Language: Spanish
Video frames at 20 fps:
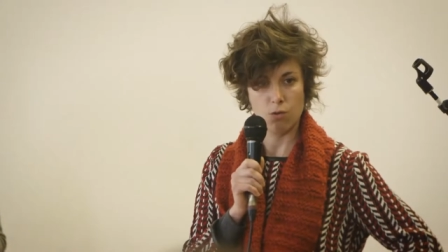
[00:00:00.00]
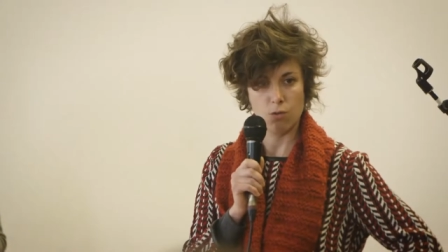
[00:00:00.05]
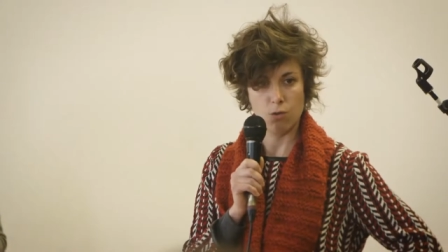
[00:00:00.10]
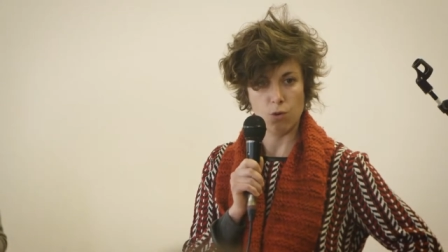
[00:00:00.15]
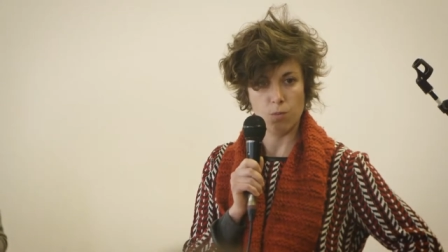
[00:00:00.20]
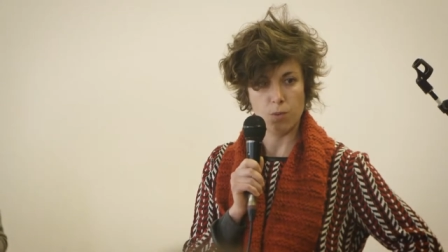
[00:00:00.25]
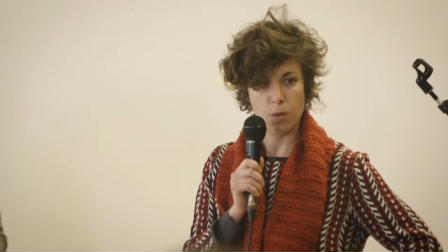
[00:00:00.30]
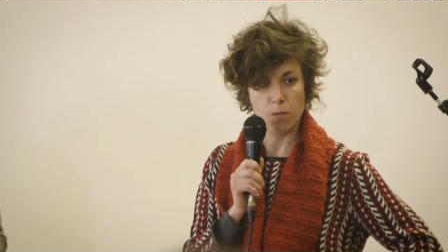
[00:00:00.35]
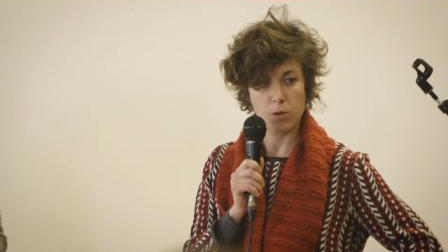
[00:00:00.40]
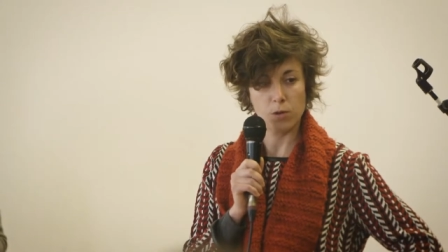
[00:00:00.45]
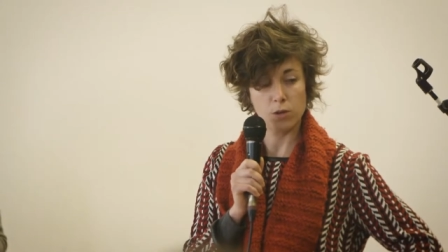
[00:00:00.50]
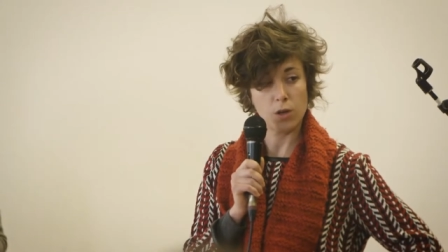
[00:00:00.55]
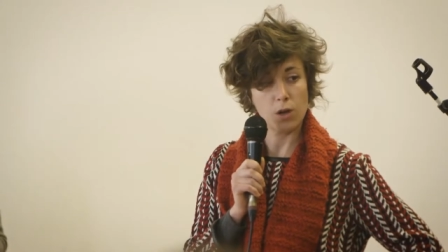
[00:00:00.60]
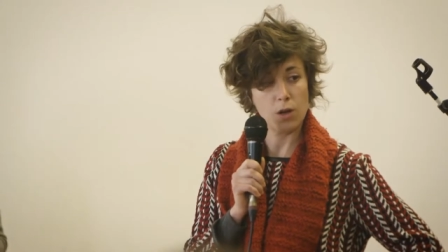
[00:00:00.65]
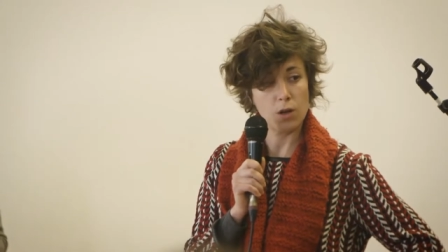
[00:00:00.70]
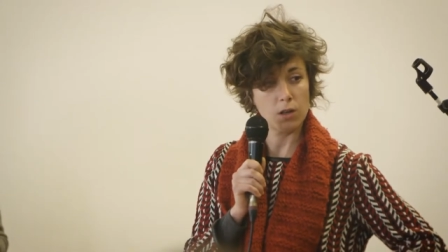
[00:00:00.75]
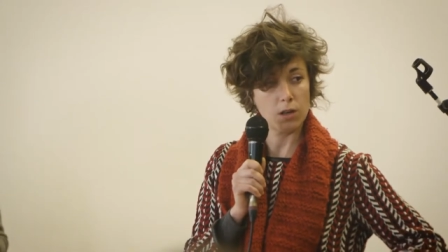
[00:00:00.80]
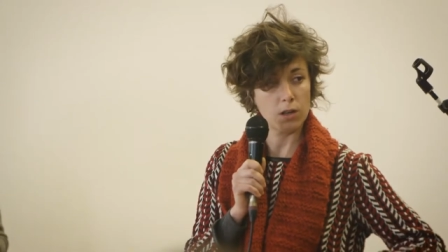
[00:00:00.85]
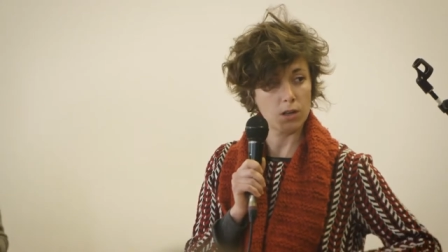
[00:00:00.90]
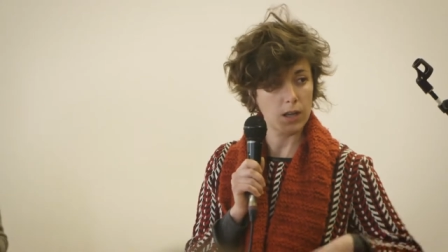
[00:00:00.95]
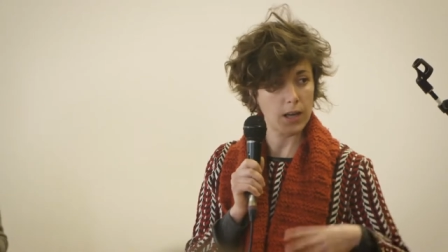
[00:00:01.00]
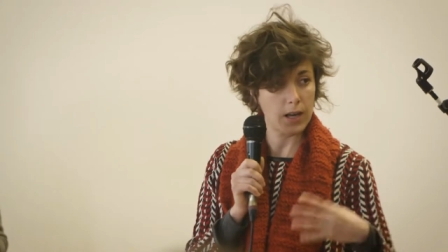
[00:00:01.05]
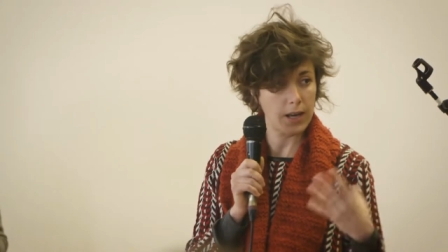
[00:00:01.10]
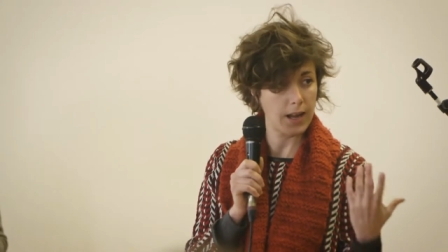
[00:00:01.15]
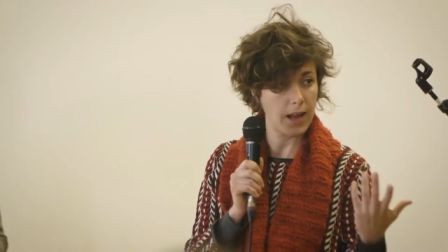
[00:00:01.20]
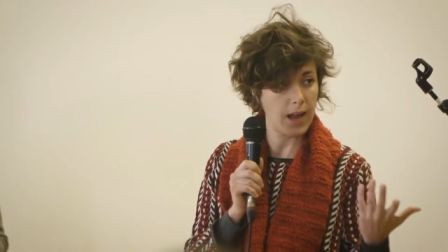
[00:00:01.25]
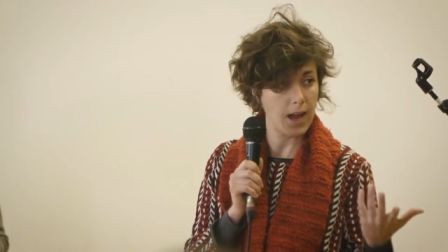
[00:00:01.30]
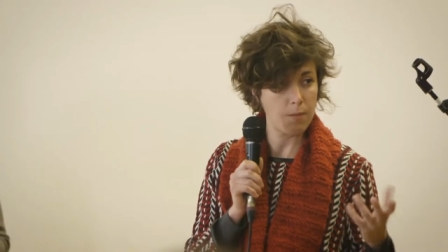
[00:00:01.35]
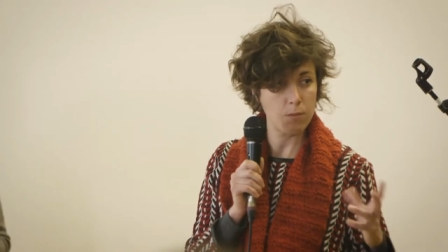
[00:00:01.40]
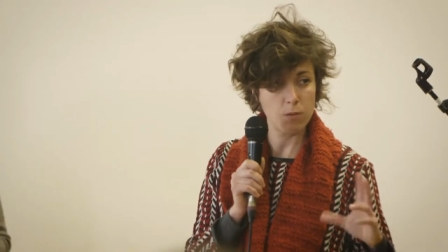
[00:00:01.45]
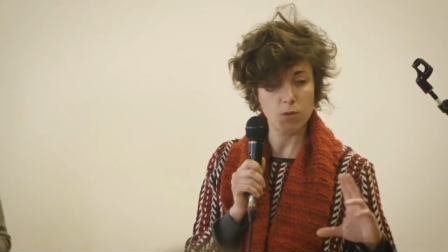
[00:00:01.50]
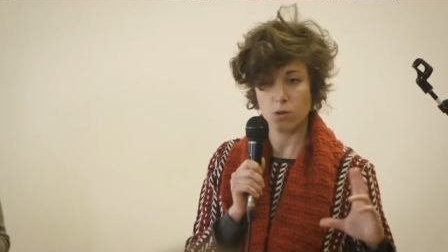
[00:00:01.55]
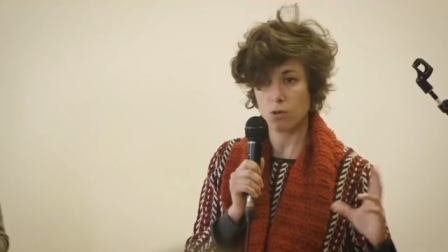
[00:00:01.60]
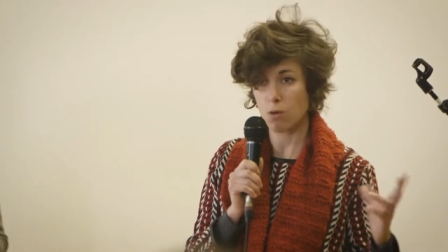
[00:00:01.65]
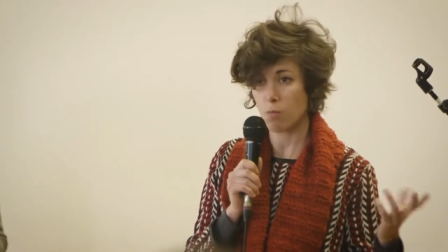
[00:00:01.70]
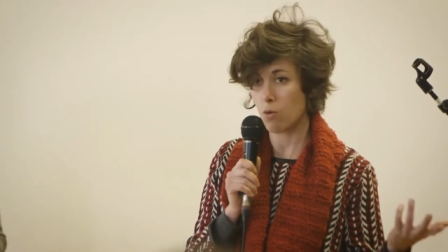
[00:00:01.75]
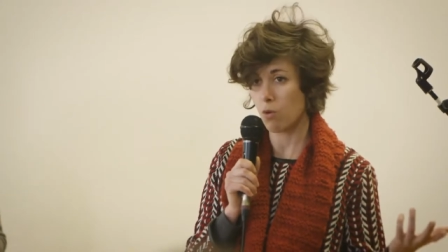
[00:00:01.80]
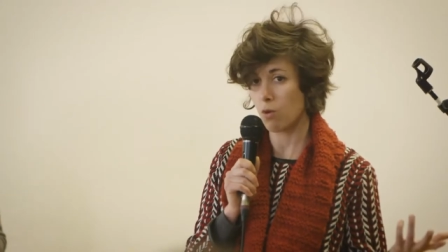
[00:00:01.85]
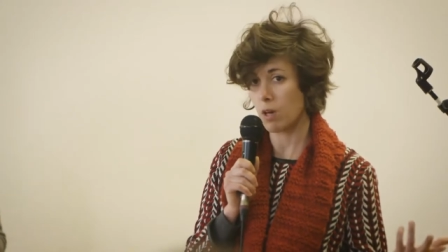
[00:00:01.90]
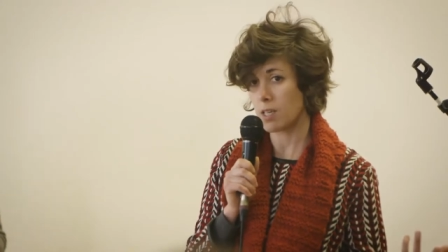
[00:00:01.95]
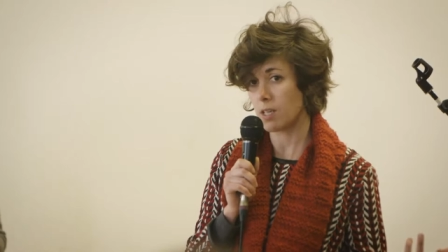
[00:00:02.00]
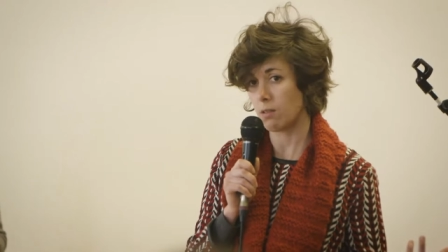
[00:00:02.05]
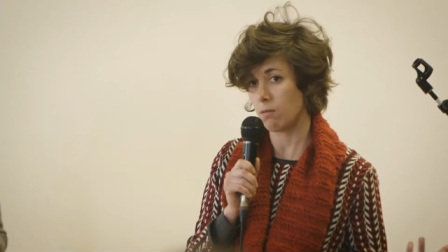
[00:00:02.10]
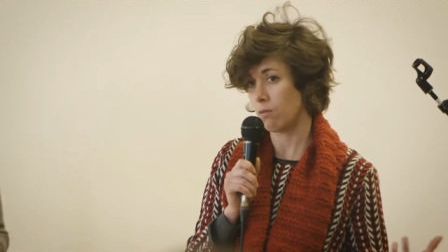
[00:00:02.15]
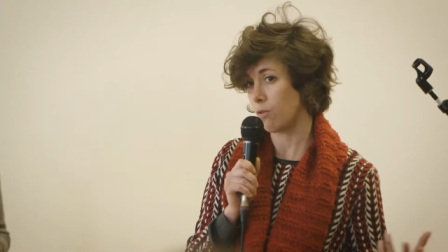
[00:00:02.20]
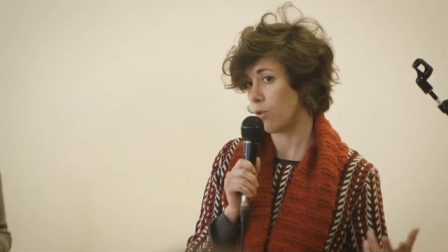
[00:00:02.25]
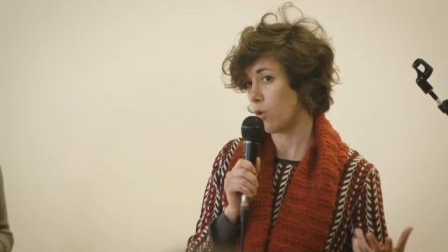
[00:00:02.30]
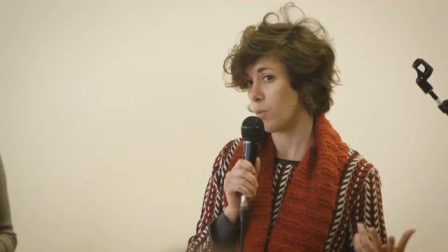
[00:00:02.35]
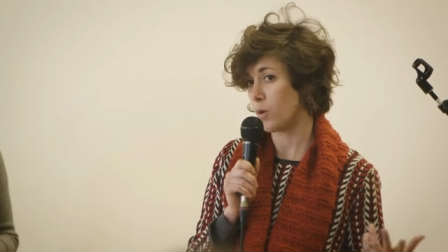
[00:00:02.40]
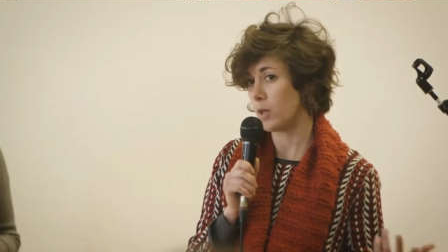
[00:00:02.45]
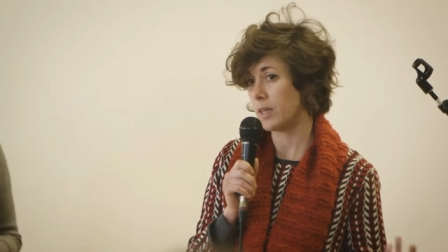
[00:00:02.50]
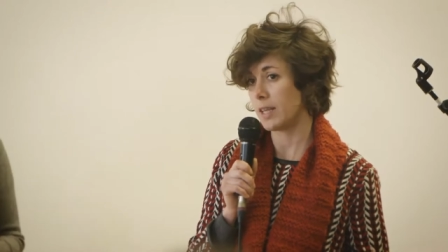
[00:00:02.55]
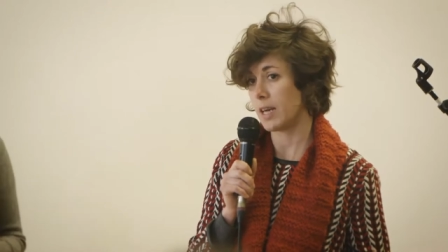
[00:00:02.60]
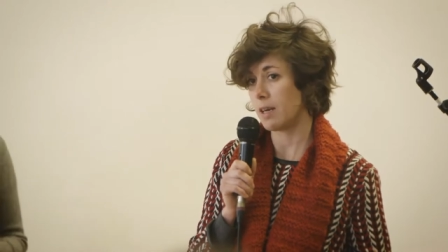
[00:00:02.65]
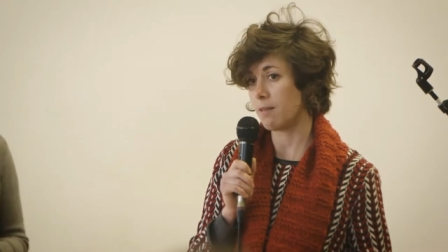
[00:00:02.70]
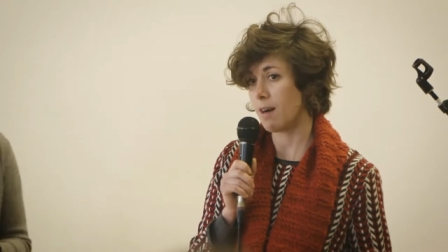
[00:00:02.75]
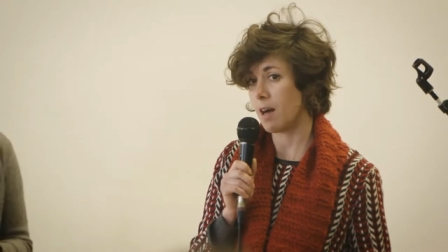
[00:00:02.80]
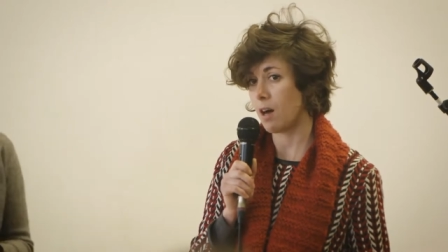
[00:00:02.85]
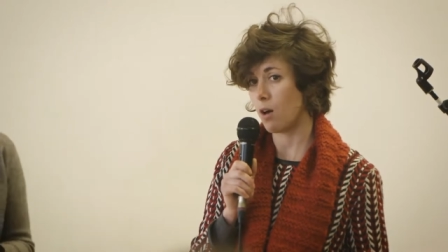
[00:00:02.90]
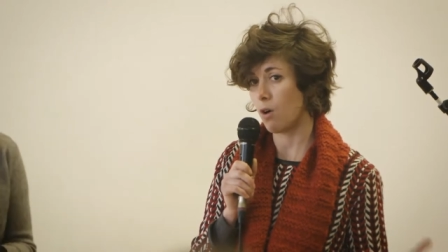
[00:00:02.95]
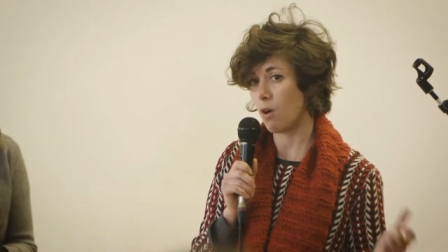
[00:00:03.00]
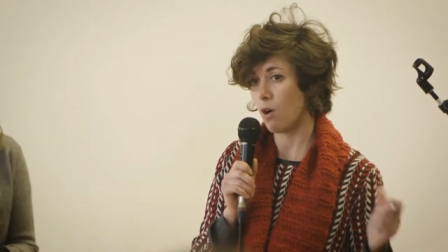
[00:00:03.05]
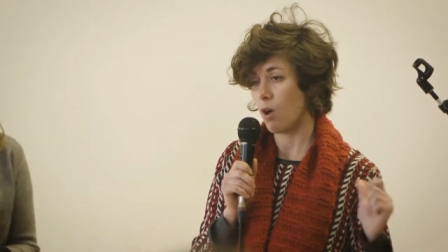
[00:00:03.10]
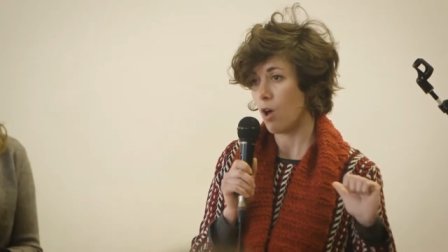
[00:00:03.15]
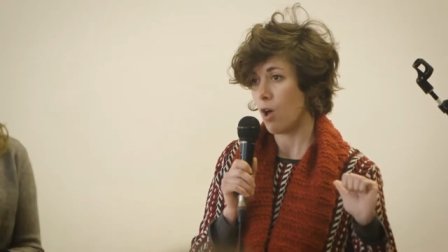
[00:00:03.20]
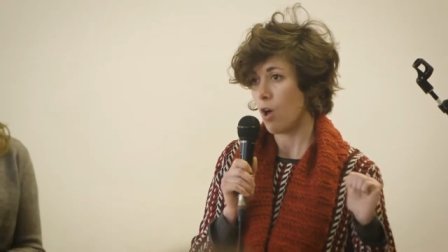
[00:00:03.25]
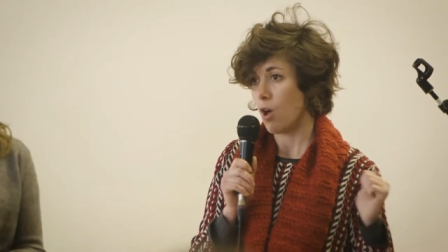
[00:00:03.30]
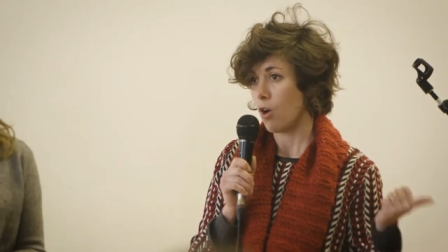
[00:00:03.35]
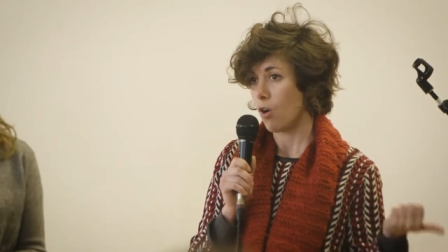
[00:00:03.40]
con un grupo motor que creamos, como un grupo de trabajo